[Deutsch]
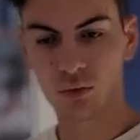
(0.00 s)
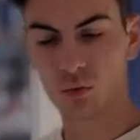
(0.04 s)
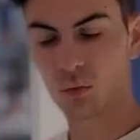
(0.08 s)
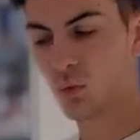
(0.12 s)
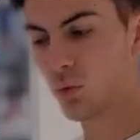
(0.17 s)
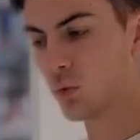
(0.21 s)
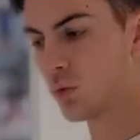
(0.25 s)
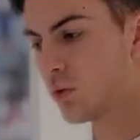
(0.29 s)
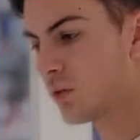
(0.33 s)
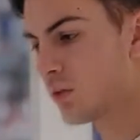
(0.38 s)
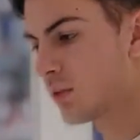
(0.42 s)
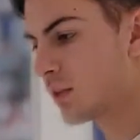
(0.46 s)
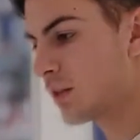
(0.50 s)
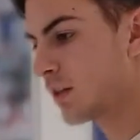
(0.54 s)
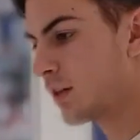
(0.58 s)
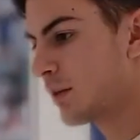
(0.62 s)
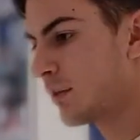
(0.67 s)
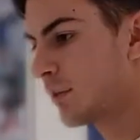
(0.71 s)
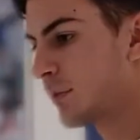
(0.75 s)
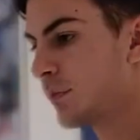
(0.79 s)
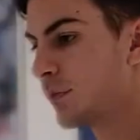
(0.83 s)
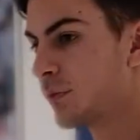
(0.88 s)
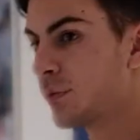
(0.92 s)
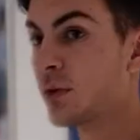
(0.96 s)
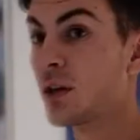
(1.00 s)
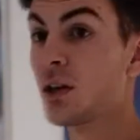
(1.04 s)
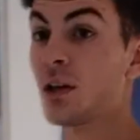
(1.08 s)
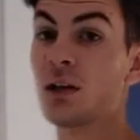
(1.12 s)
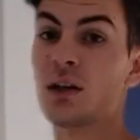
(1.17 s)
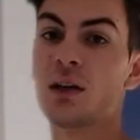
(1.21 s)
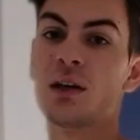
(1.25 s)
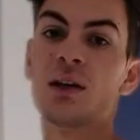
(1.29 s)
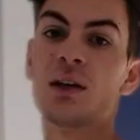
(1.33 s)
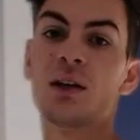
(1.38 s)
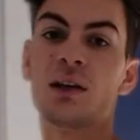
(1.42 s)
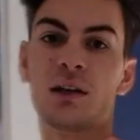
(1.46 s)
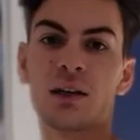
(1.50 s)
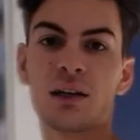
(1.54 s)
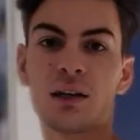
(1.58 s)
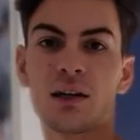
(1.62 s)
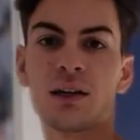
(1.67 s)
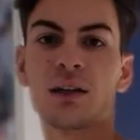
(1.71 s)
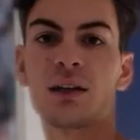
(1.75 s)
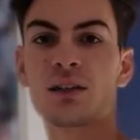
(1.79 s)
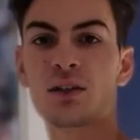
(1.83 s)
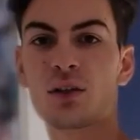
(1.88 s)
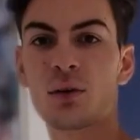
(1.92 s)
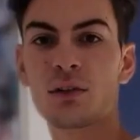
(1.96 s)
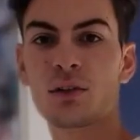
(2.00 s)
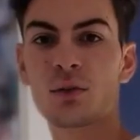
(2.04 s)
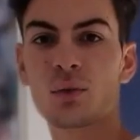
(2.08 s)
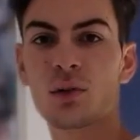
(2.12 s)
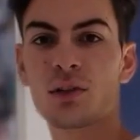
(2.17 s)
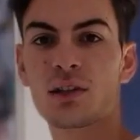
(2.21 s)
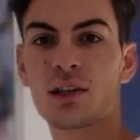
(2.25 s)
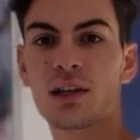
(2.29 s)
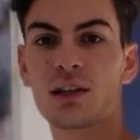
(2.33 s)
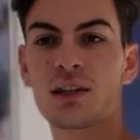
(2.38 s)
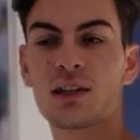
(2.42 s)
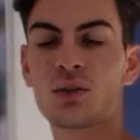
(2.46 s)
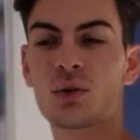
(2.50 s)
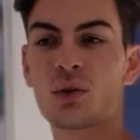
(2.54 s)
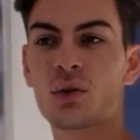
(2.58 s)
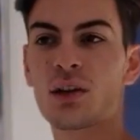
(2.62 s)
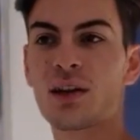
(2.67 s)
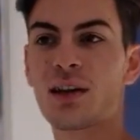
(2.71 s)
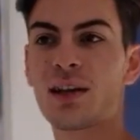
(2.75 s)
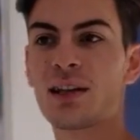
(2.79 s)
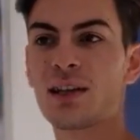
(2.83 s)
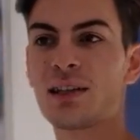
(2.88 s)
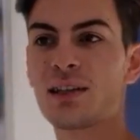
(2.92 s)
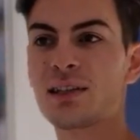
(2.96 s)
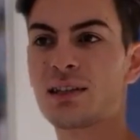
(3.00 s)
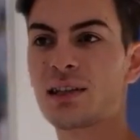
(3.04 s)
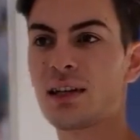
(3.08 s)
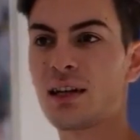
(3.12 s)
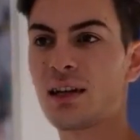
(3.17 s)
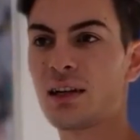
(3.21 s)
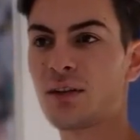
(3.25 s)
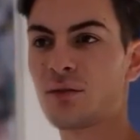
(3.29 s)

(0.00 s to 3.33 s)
und ähm, ja, jetzt kommen wir zu der Sache, die ich euch eigentlich zeigen